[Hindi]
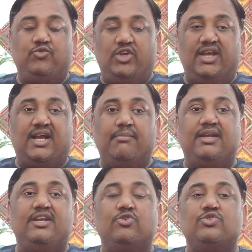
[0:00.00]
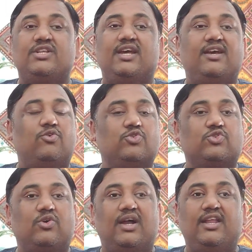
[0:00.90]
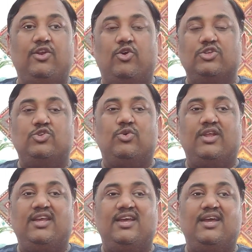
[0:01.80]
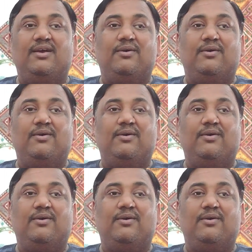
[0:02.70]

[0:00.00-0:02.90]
जो ये कमिंग ट्यूसडे है उसको गाड़ी लॉन्च हो रही है